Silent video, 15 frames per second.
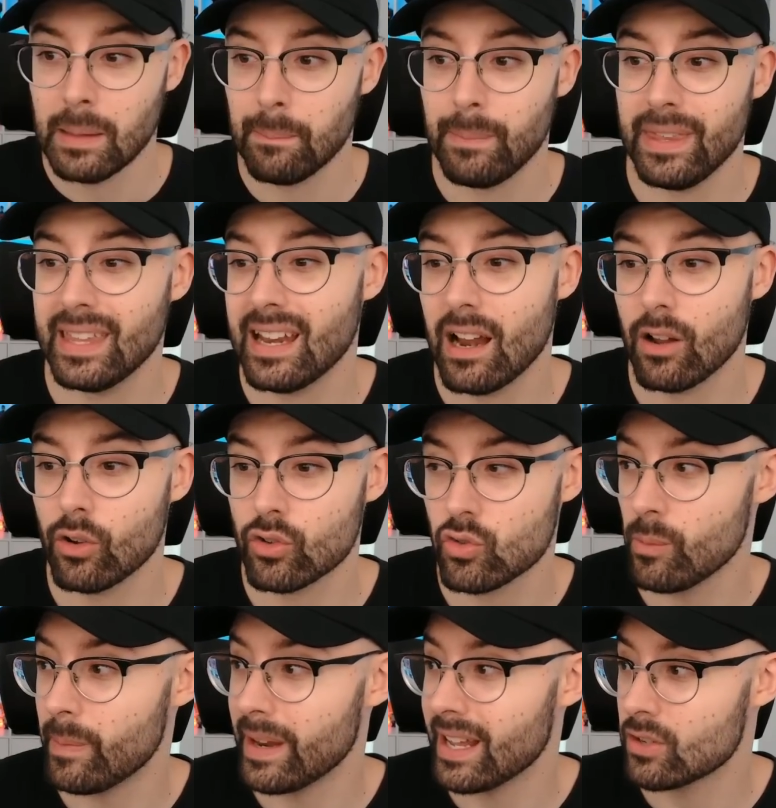Piden algo
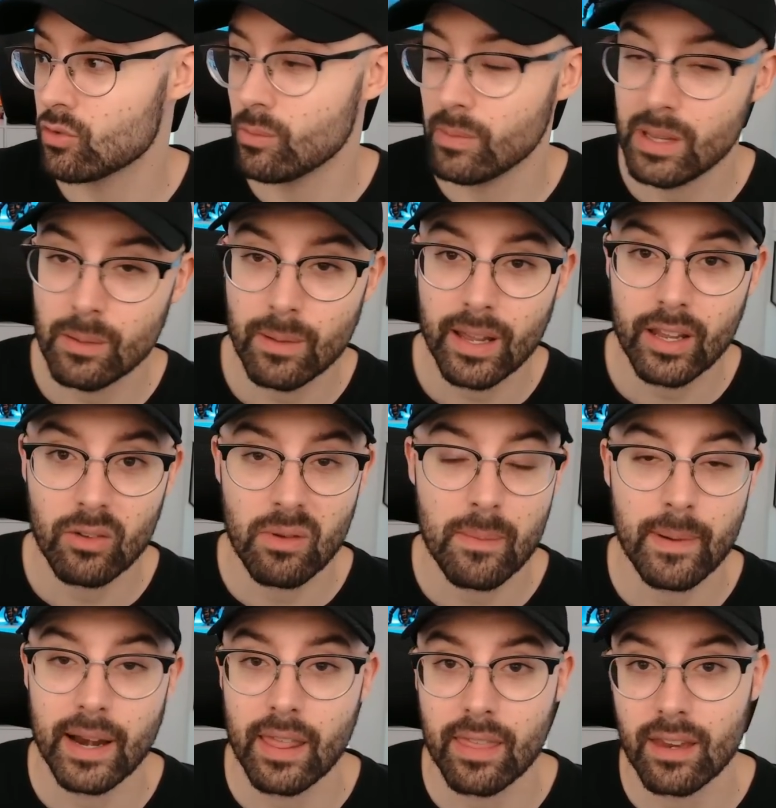súper asumible y no me
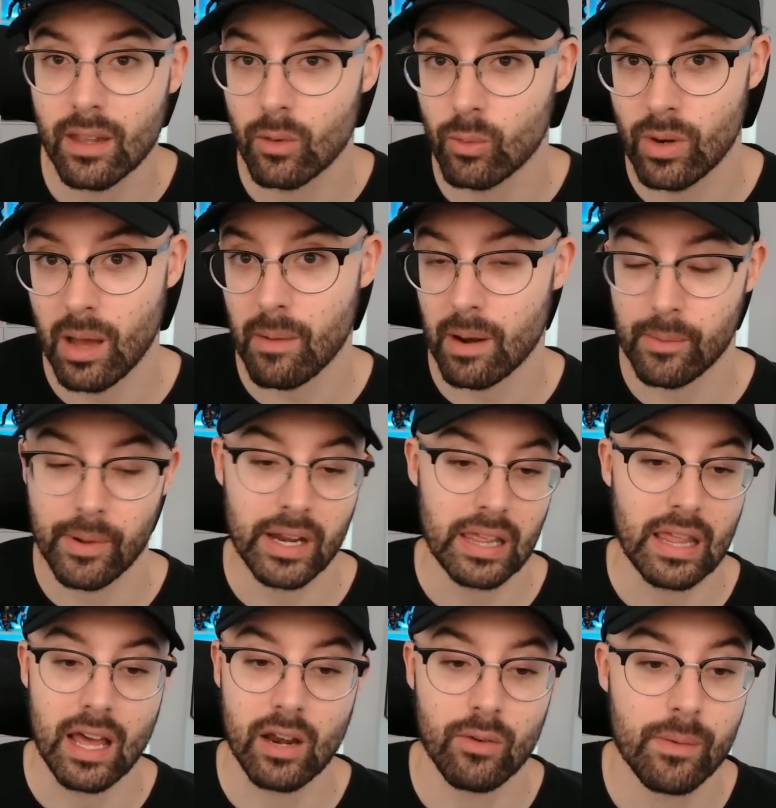parece ninguna
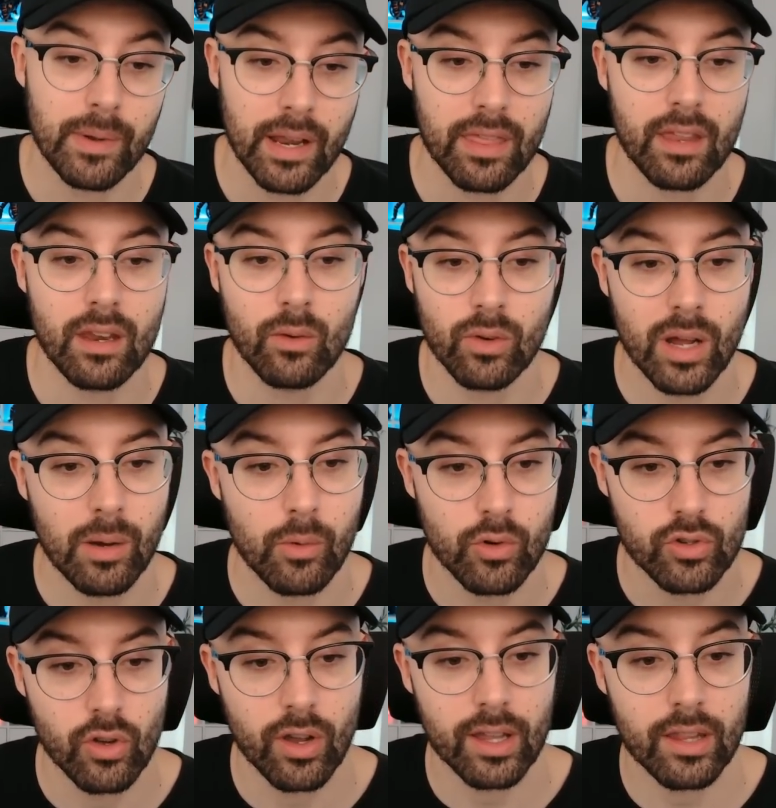barbaridad, no me parece ningún
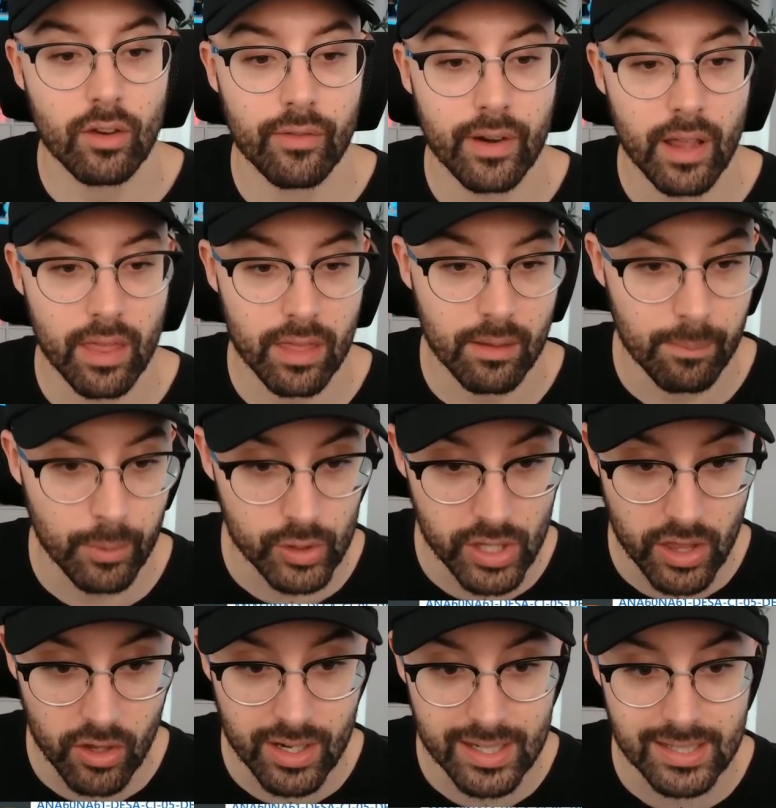abuso. ¿Qué te ofrecen?
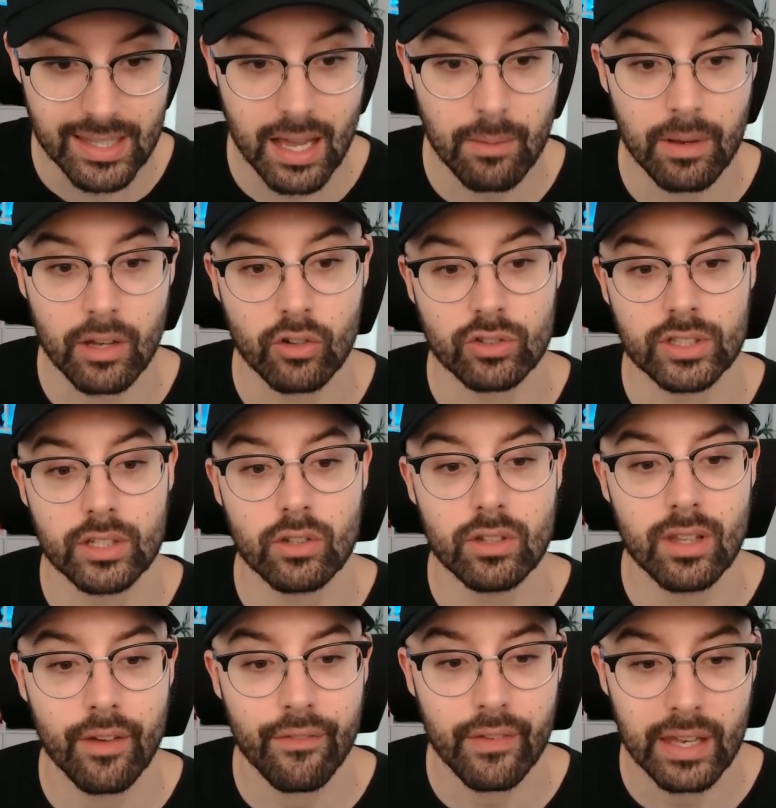Posición estable, contrato
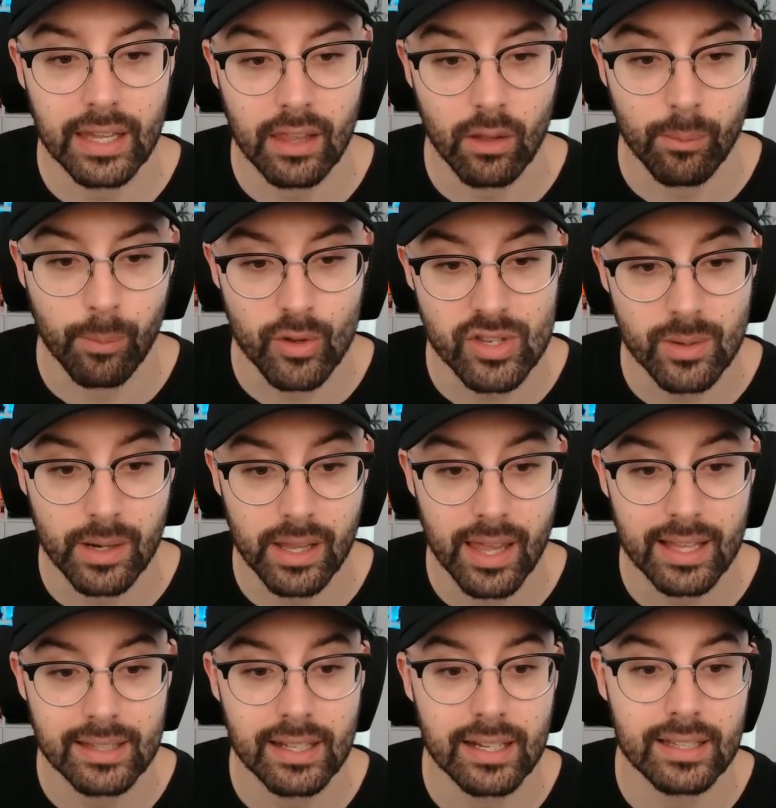indefinido, posibilidad
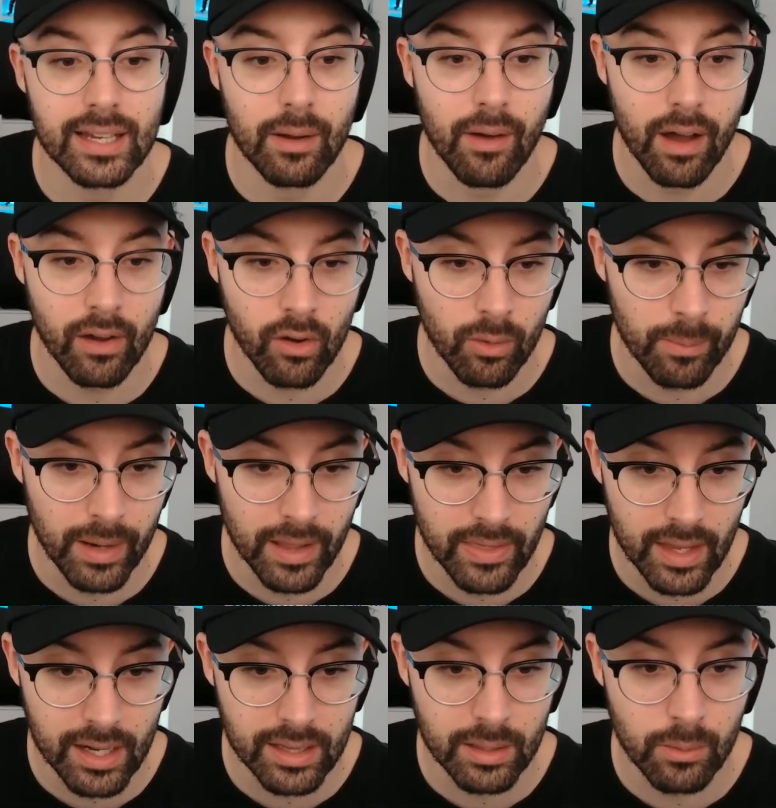de teletrabajo, plan
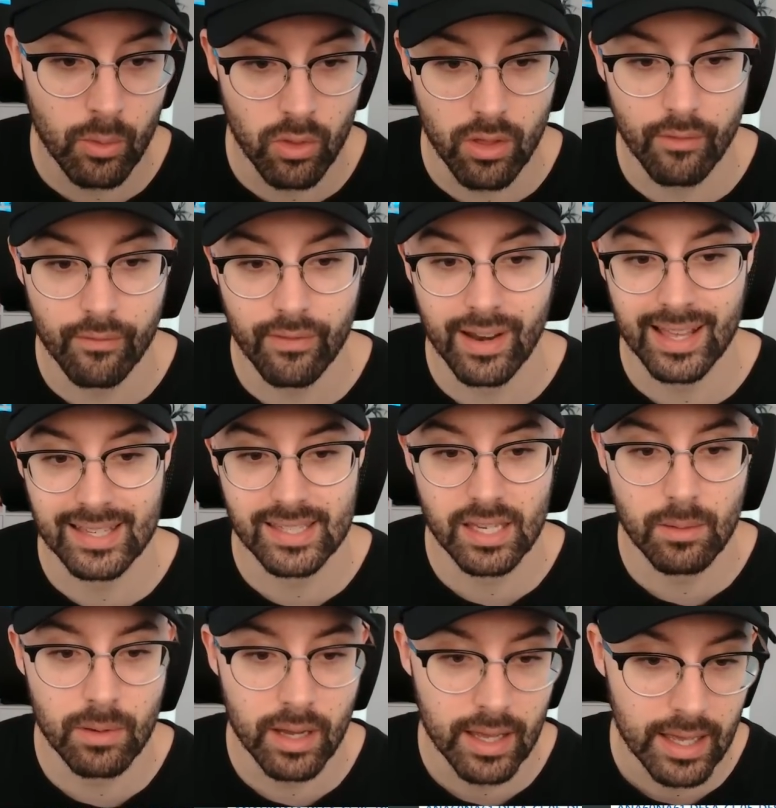de retribución
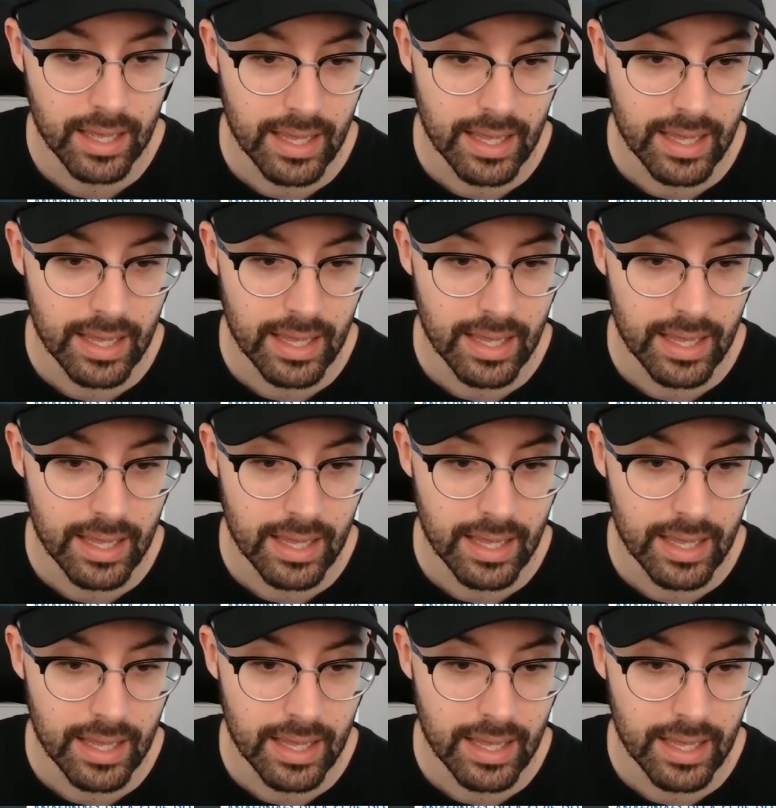flexible.